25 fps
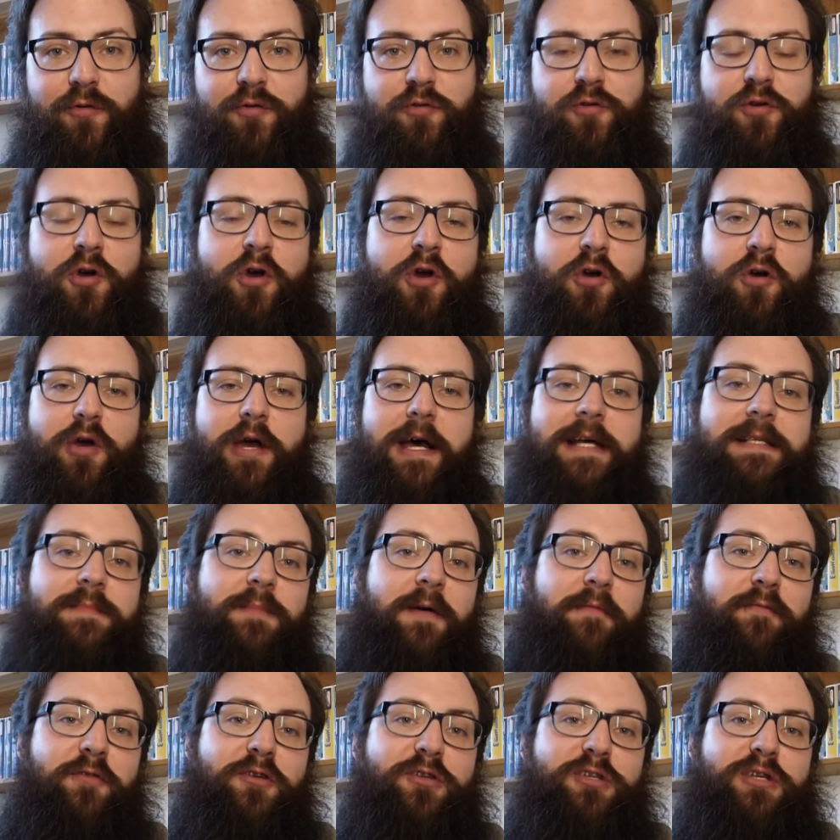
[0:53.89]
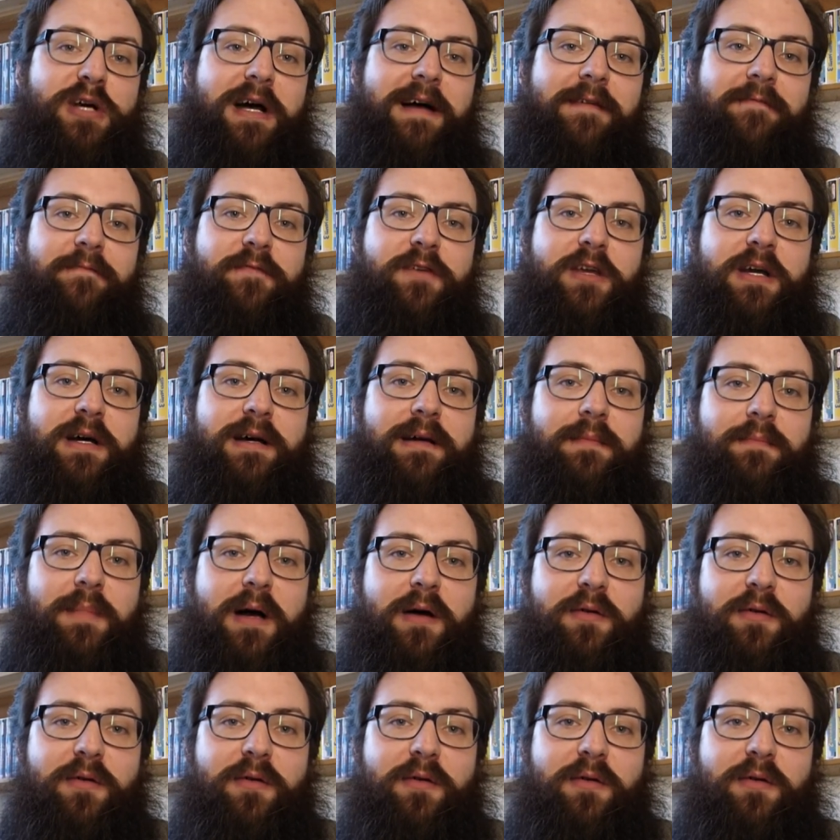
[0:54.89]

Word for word: Und erstmal würde ich sagen, wir